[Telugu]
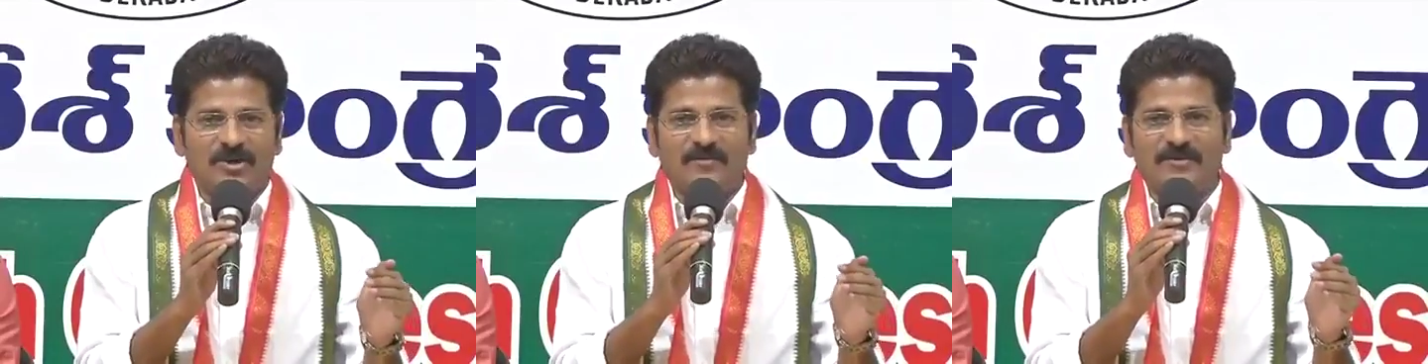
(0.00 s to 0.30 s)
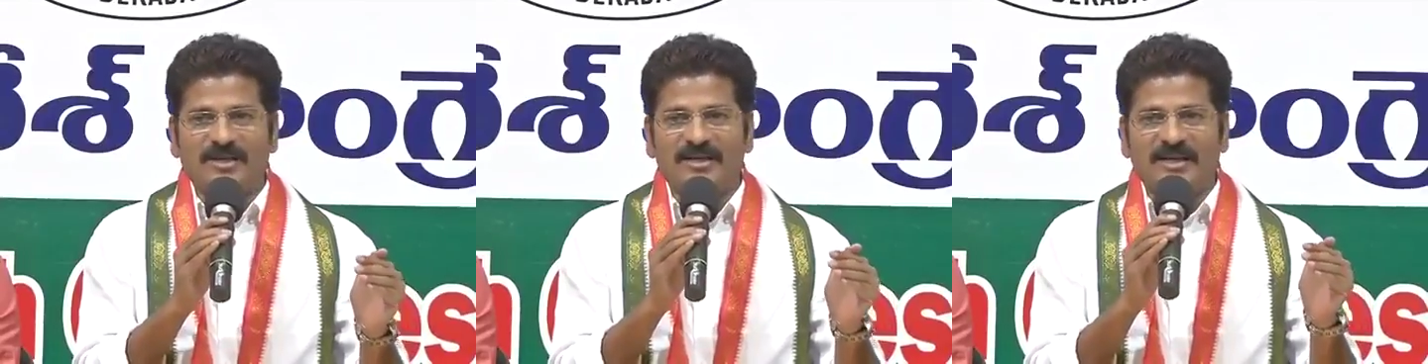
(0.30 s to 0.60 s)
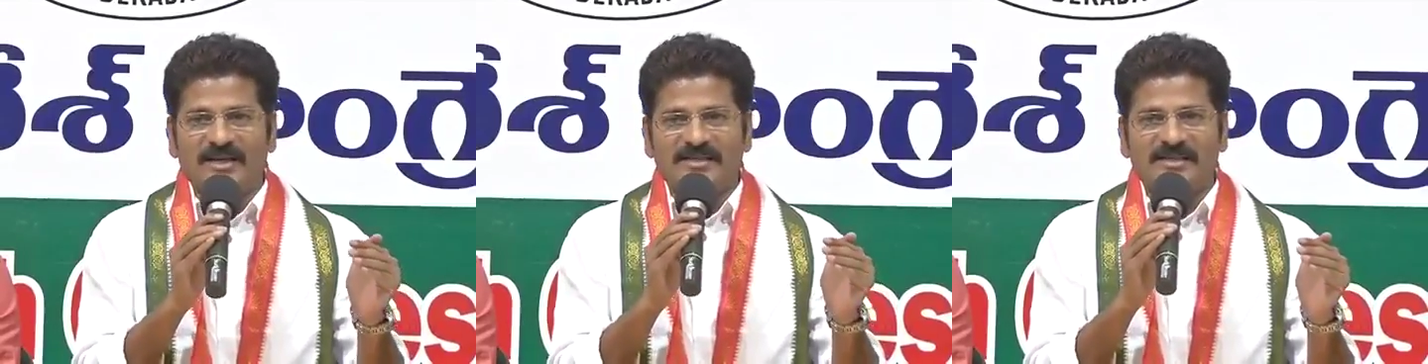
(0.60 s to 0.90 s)
రోడ్ల మీద
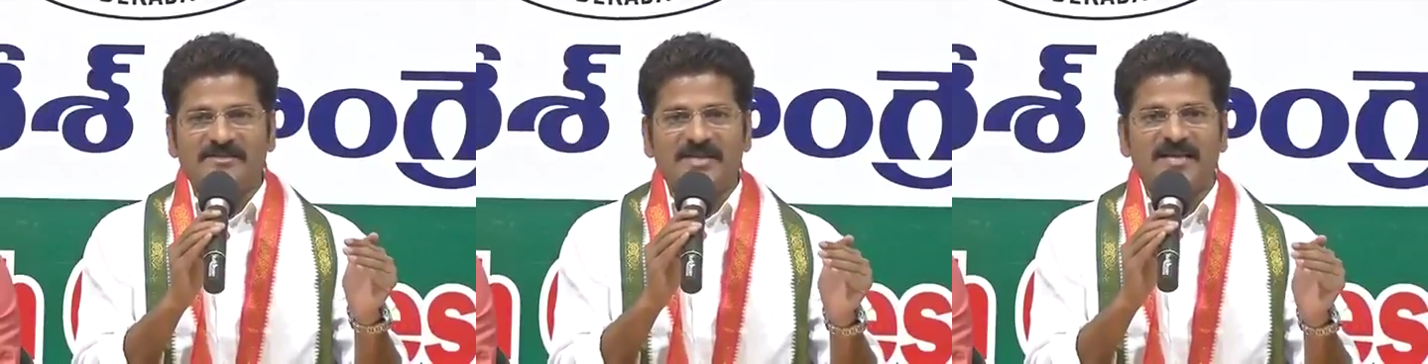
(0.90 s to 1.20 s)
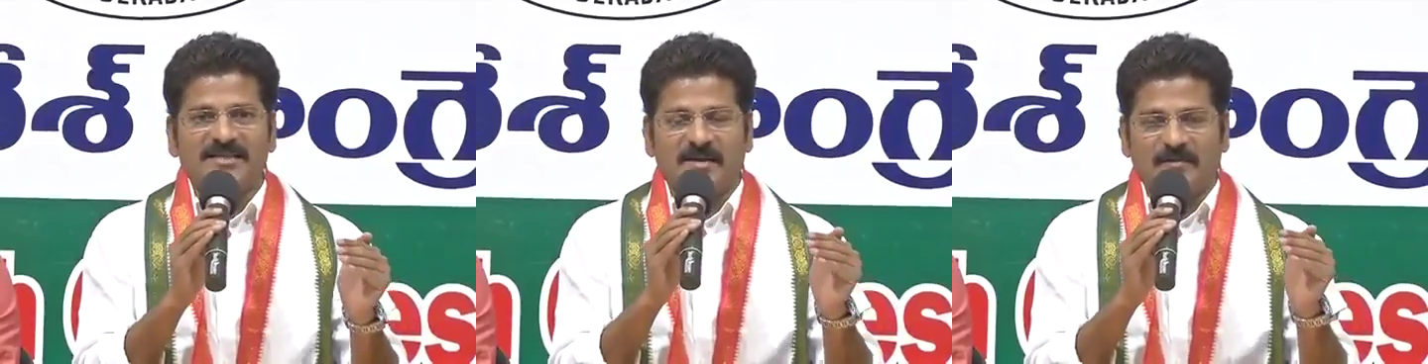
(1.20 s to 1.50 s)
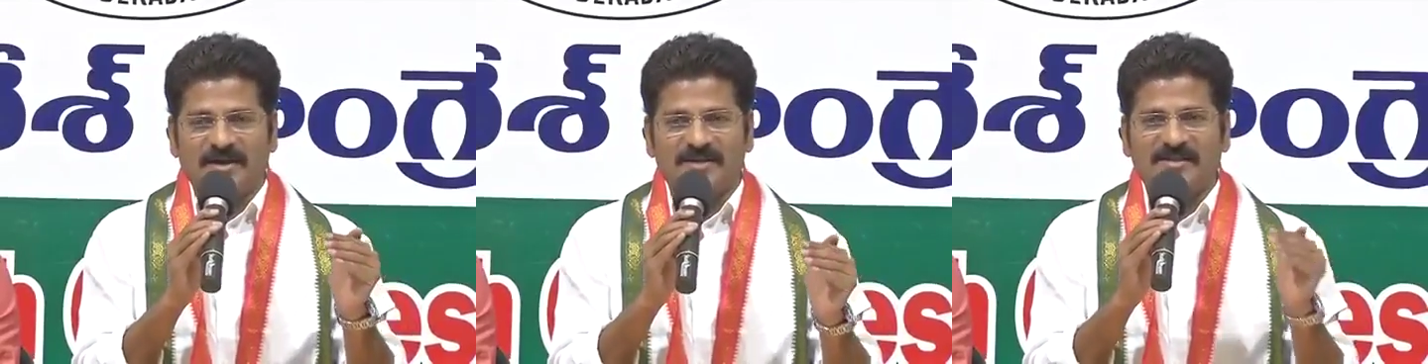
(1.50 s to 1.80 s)
నిరీక్షించాల్సిన
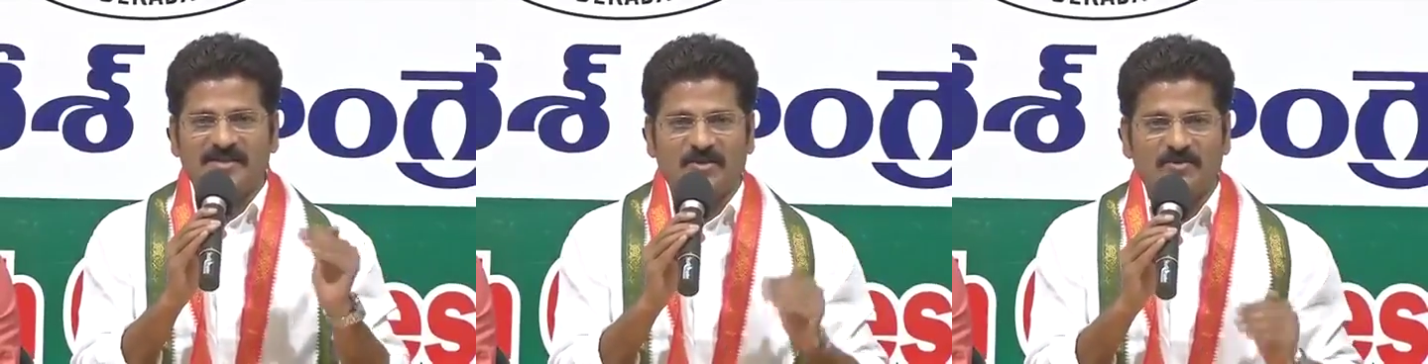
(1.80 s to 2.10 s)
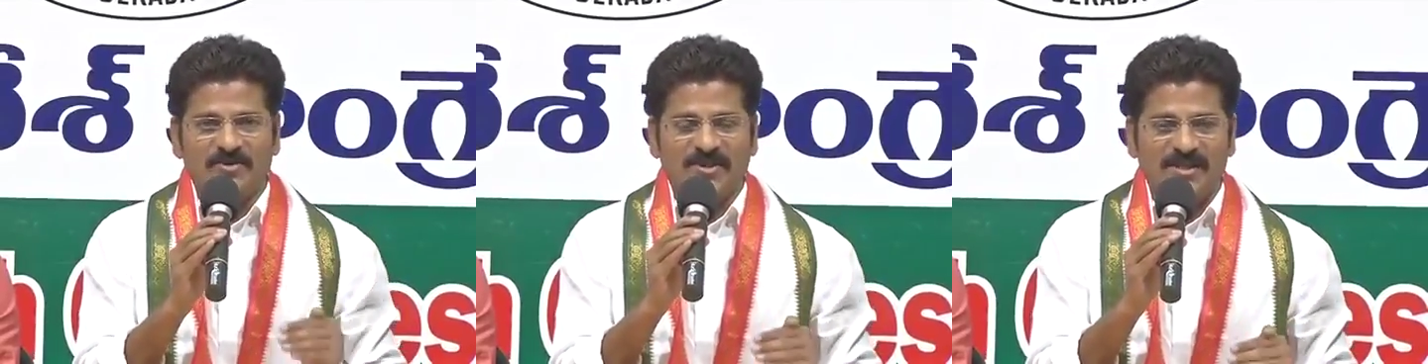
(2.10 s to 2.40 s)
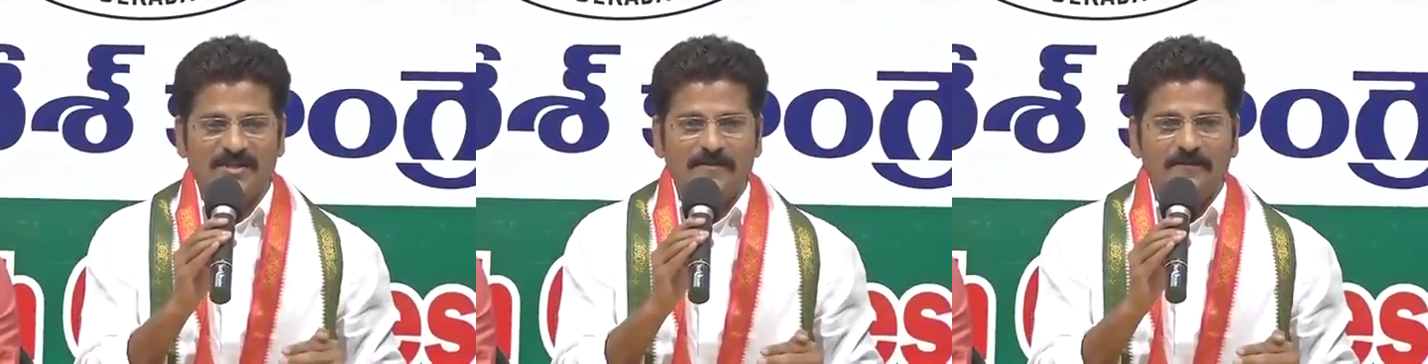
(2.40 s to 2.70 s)
పరిస్థితి నుంచి
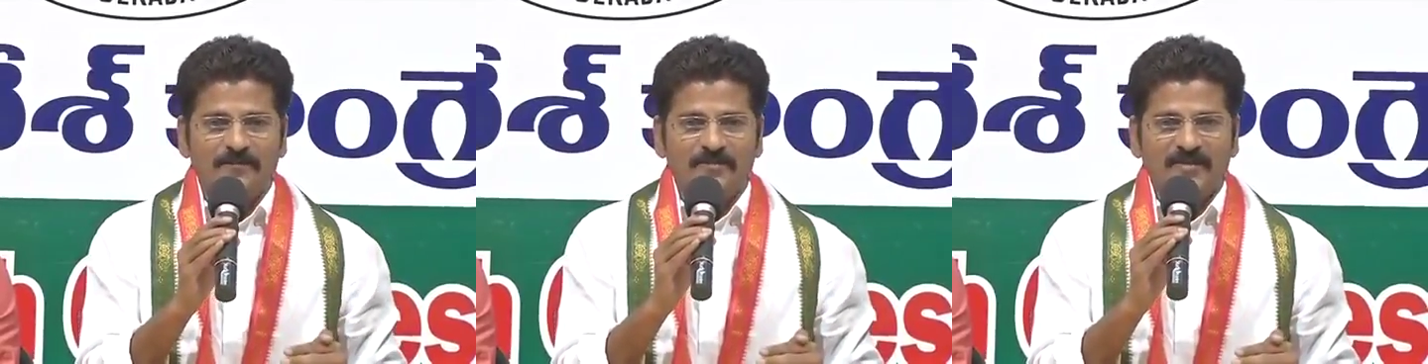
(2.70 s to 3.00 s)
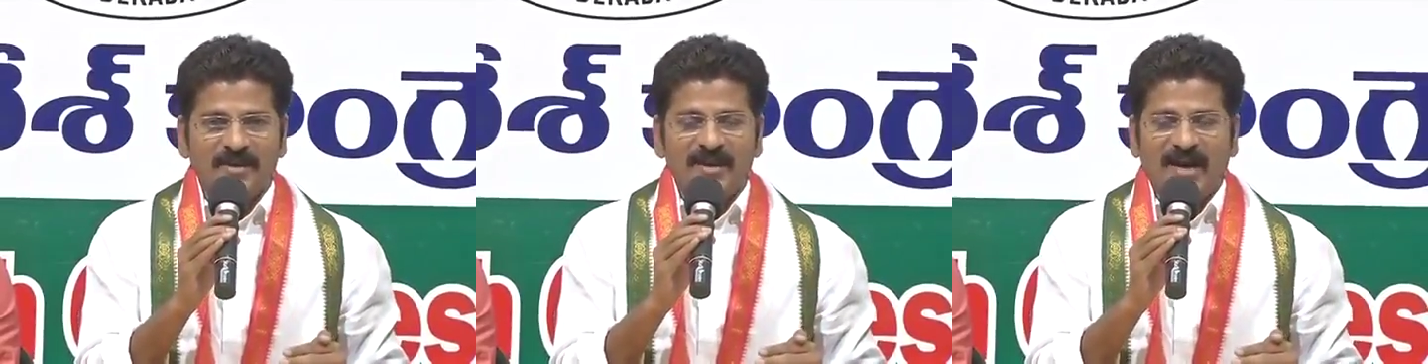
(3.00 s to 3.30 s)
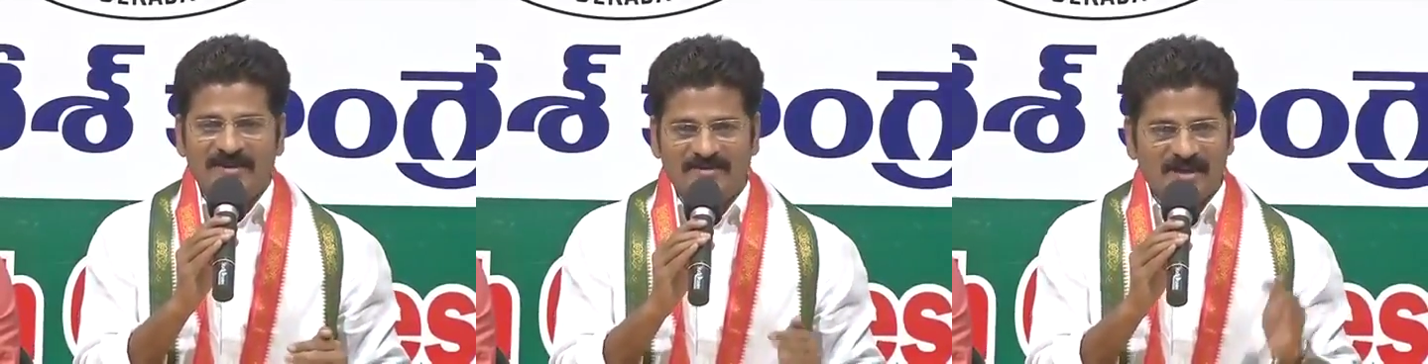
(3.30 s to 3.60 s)

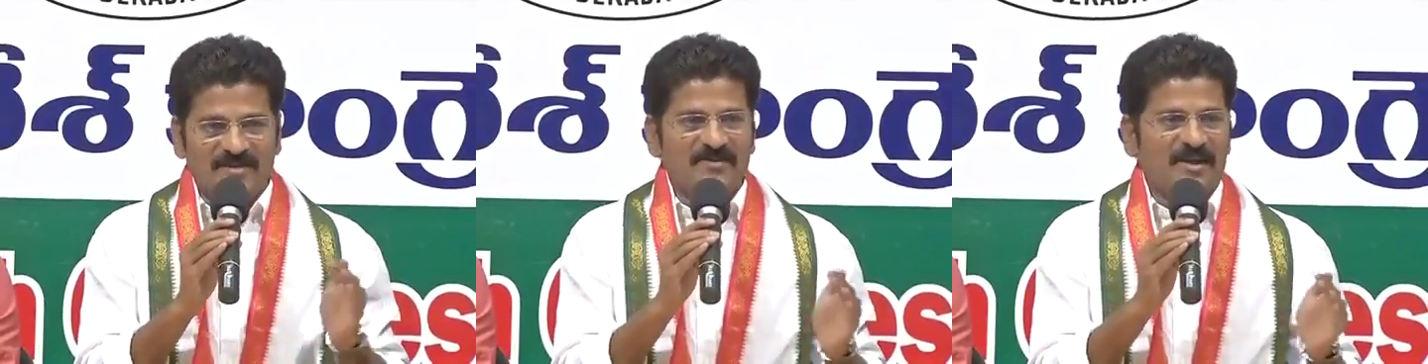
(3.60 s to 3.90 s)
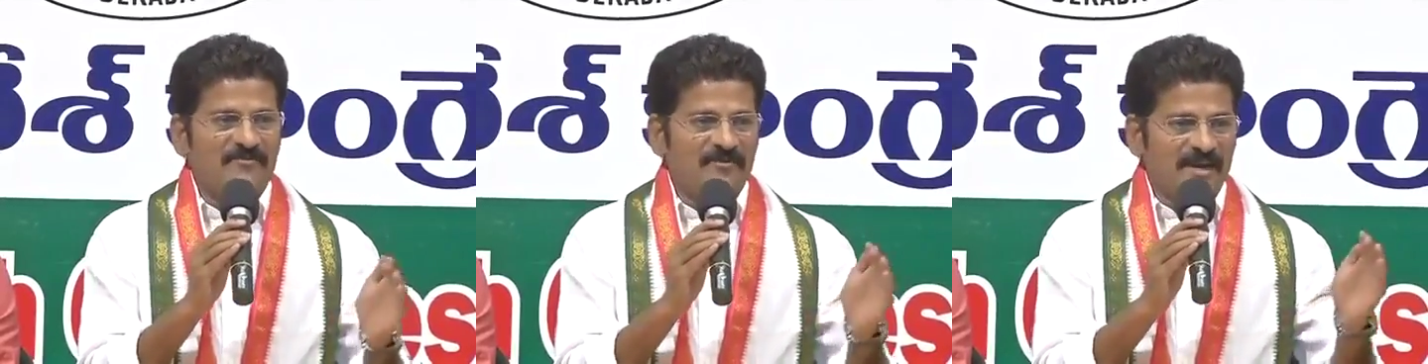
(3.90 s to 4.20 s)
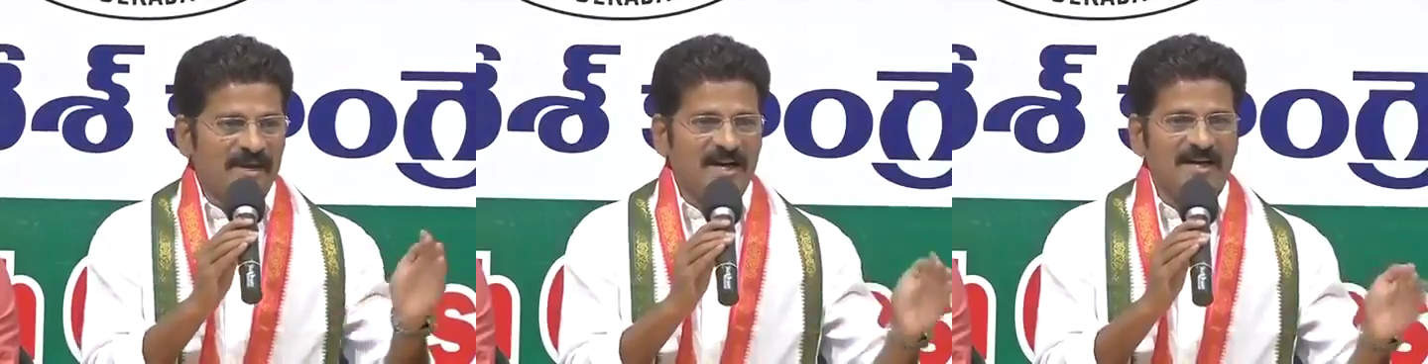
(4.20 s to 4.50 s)
అత్యంత
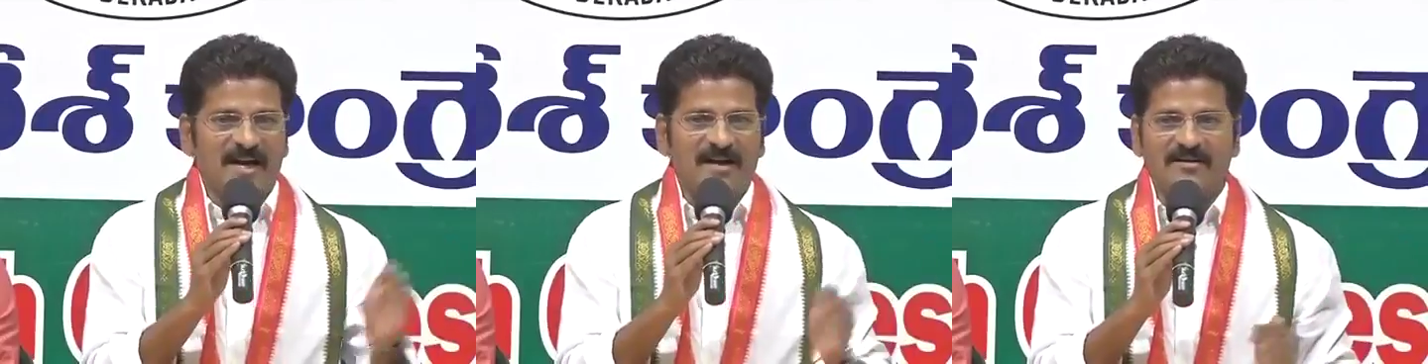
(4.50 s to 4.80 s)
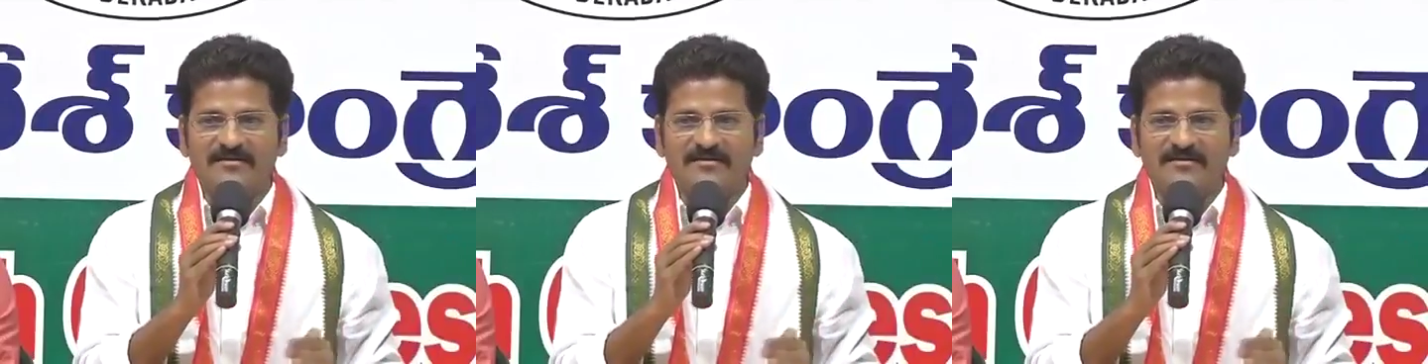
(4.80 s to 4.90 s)
వేగంగా